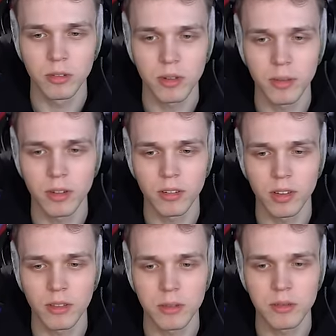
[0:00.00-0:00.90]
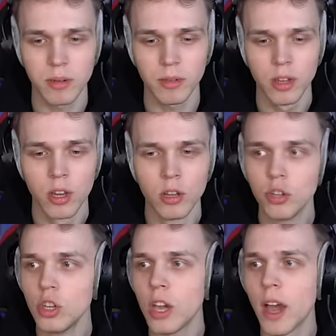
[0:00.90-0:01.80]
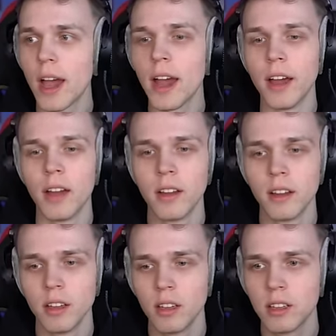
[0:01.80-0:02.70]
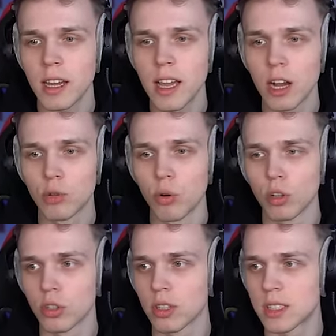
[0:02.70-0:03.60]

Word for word: my tu mamy? Oj, nie wiem, co mamy. Nie! Na jak długo to